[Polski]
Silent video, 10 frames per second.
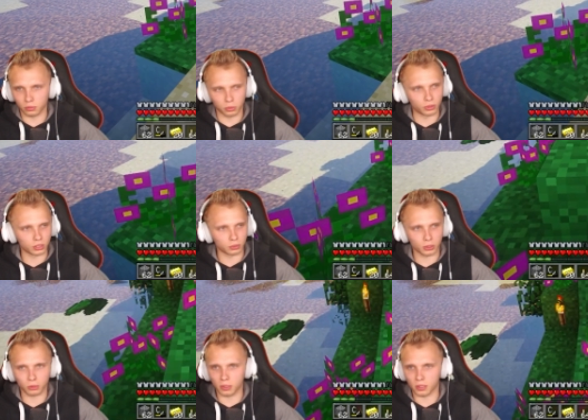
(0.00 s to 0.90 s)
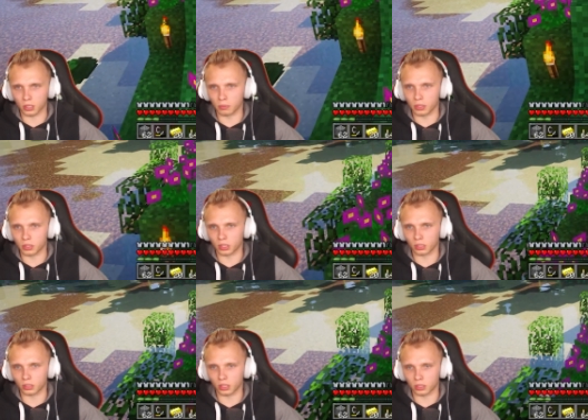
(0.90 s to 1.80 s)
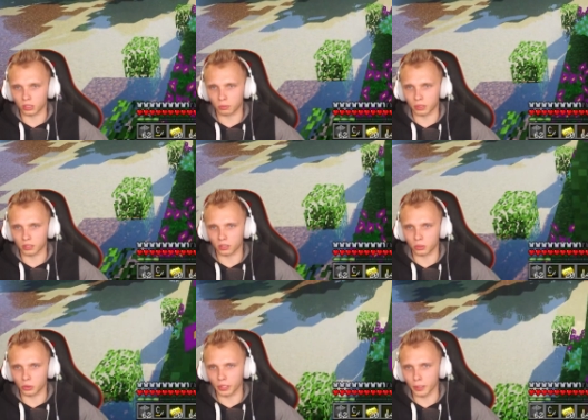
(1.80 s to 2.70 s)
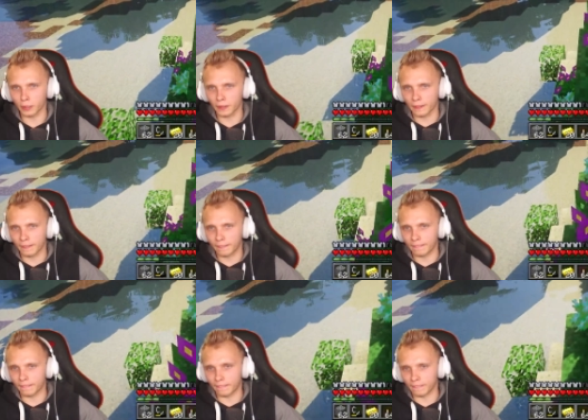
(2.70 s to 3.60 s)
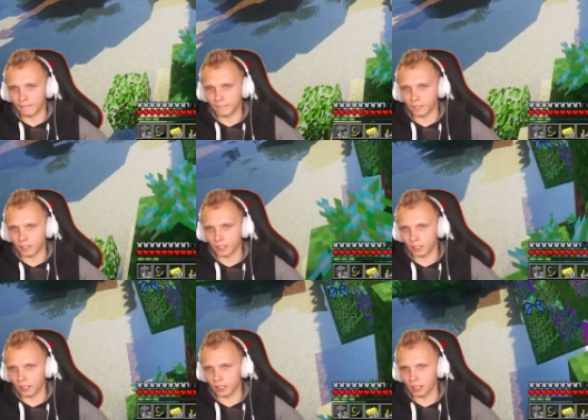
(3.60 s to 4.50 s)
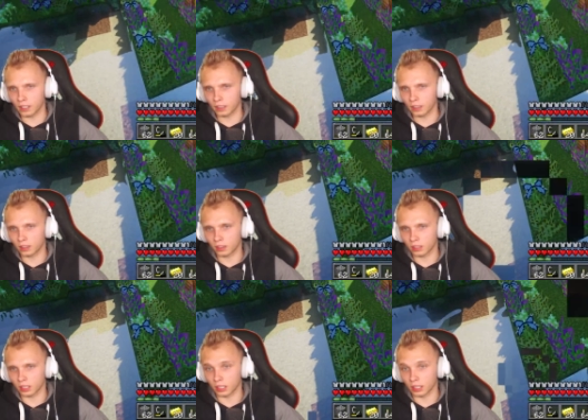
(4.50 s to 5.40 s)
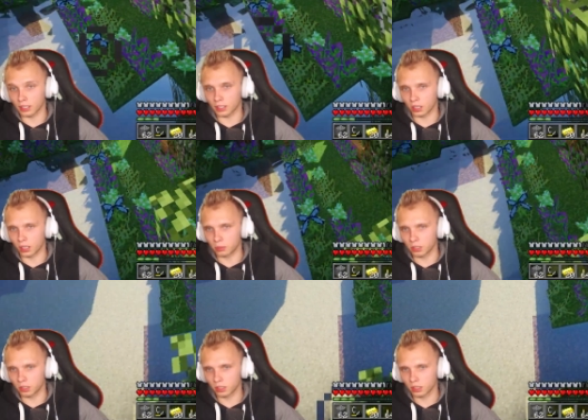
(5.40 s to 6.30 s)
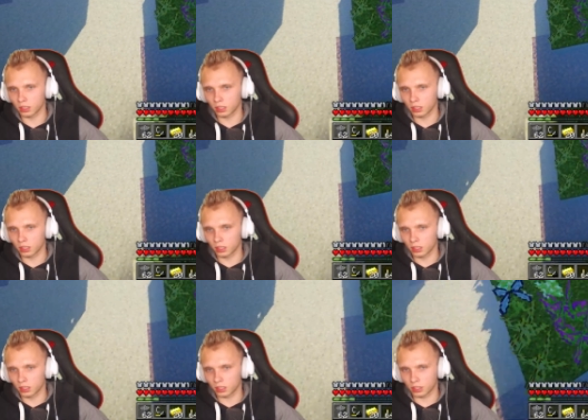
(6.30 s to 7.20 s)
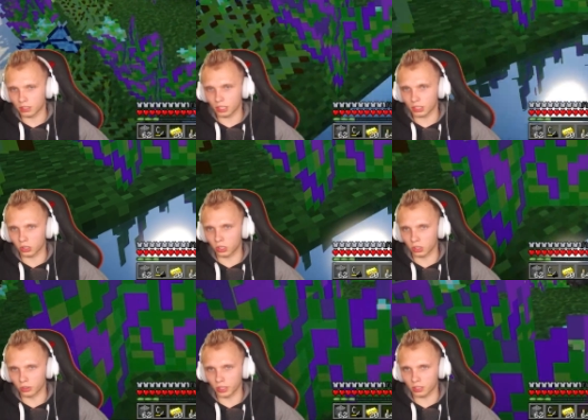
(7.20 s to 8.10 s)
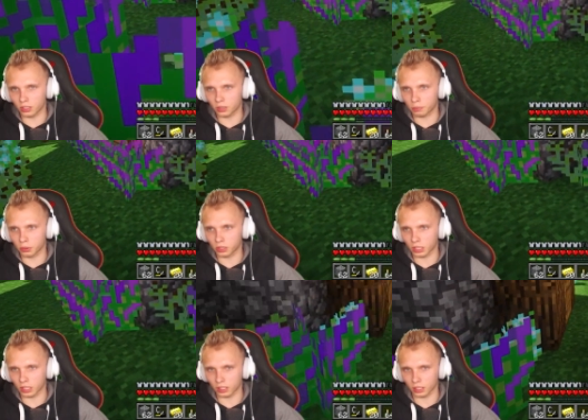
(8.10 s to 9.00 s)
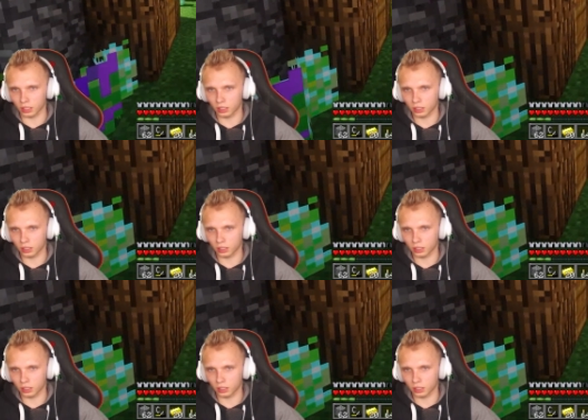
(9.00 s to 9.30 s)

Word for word: Mówię, zobaczymy za momencik, jak tutaj się to prezentuje. Uwaga. Okej, okay, jest dom. Czy jest tutaj ktokolwiek, czy to jest pusta chata?